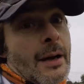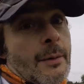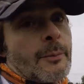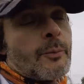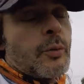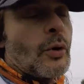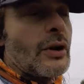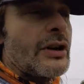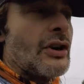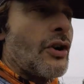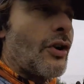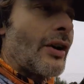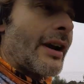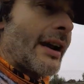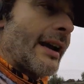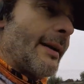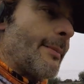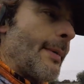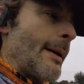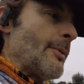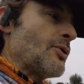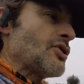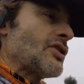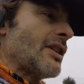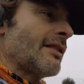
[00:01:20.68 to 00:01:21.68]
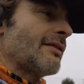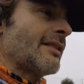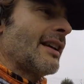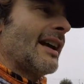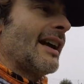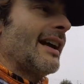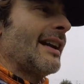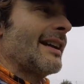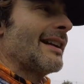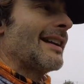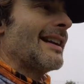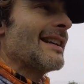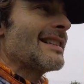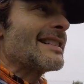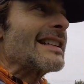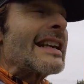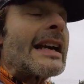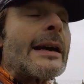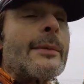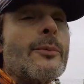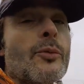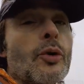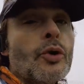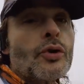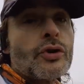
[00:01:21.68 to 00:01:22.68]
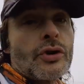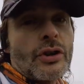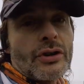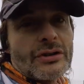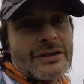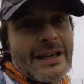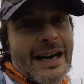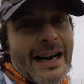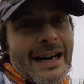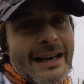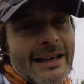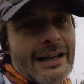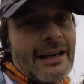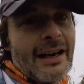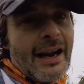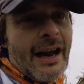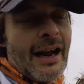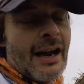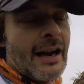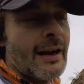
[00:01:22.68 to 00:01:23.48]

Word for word: Pues lo que vamos a hacer es que Mundo Trail